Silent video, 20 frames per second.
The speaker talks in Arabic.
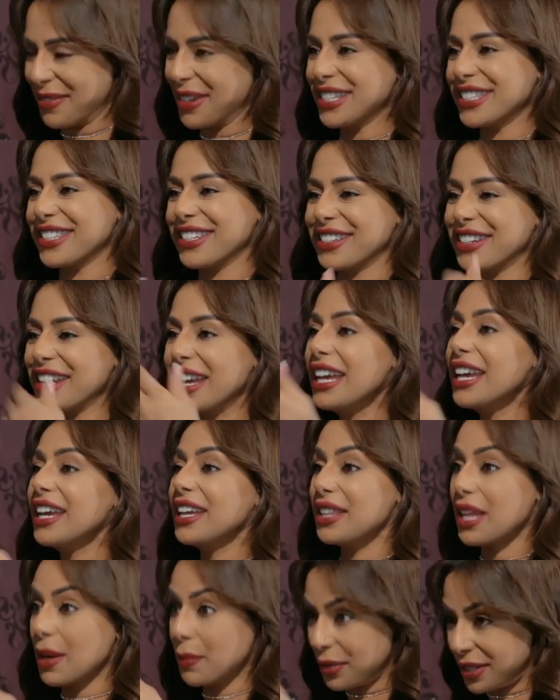ما يصير
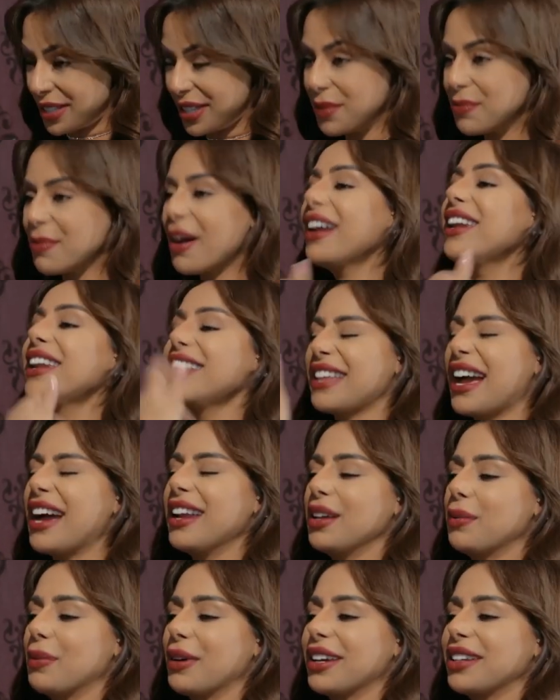دام بتين معنا
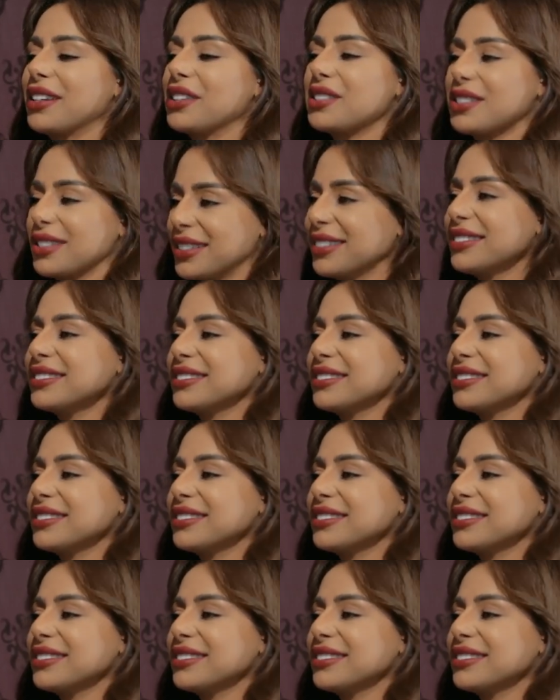تعالي بخرج